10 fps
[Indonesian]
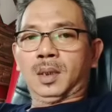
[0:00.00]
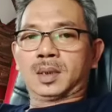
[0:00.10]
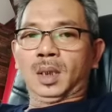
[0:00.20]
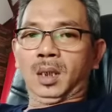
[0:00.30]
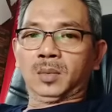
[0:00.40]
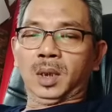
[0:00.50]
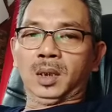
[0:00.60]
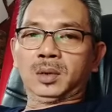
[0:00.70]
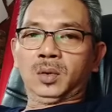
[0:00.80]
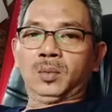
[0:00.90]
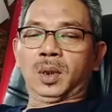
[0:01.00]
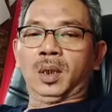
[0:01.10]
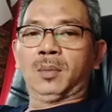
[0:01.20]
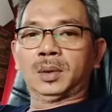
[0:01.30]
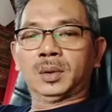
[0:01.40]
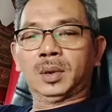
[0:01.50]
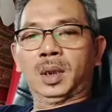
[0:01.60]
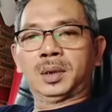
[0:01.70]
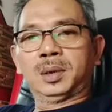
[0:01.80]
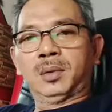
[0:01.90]
Assalamualaikum
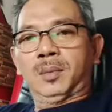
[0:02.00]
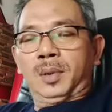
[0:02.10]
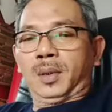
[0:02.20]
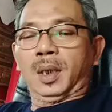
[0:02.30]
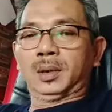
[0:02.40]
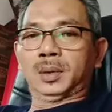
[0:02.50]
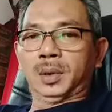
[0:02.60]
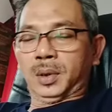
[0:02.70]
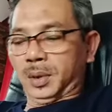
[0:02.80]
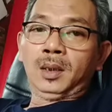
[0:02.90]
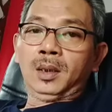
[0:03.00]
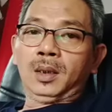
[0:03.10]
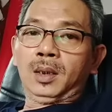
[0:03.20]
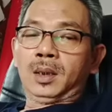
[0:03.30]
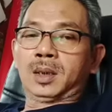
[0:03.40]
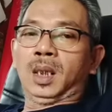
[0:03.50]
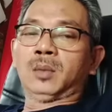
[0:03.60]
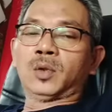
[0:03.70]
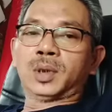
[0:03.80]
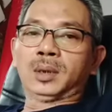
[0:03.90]
warahmatullahi wabarakatuh.
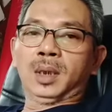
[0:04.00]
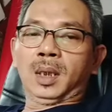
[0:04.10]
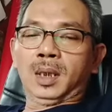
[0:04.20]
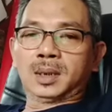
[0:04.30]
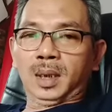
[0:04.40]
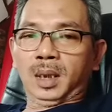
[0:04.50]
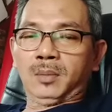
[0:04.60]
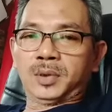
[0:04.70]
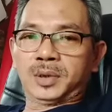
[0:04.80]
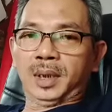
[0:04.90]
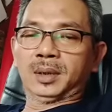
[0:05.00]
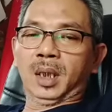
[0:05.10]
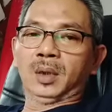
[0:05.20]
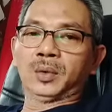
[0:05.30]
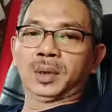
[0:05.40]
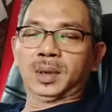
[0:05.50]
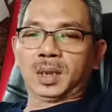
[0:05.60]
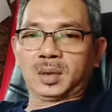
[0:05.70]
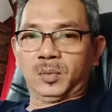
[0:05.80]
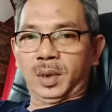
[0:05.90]
Salam Nusantara, salam sejahtera untuk
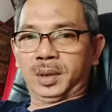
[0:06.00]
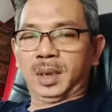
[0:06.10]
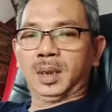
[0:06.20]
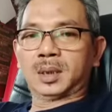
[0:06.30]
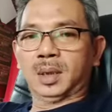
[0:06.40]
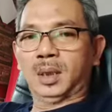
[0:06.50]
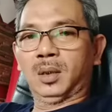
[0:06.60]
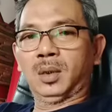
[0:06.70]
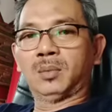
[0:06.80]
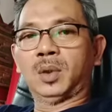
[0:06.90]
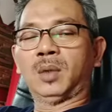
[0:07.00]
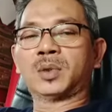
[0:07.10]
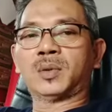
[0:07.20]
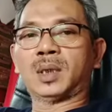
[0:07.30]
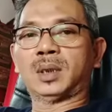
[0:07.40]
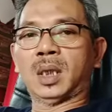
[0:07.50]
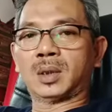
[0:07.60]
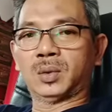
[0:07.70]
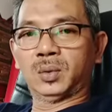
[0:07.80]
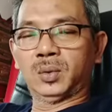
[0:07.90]
kita semuanya. Salam Om
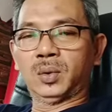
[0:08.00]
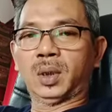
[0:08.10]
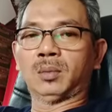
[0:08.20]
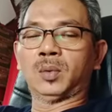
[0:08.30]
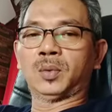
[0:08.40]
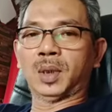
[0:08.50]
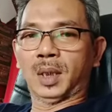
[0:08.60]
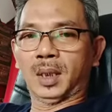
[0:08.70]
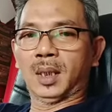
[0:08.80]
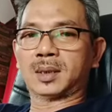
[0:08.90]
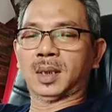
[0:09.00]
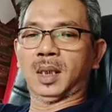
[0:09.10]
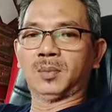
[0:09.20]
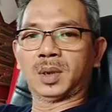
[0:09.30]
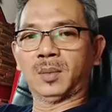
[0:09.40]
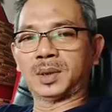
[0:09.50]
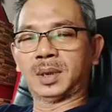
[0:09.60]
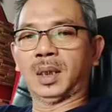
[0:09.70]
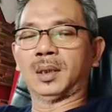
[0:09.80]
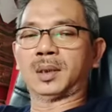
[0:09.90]
Swastiastu, Namo Buddhaya, salam
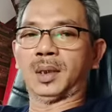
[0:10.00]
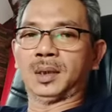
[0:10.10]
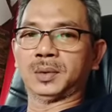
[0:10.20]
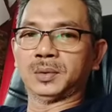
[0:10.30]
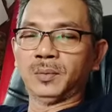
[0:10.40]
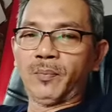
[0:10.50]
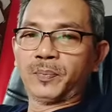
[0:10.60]
kebajikan rahayu.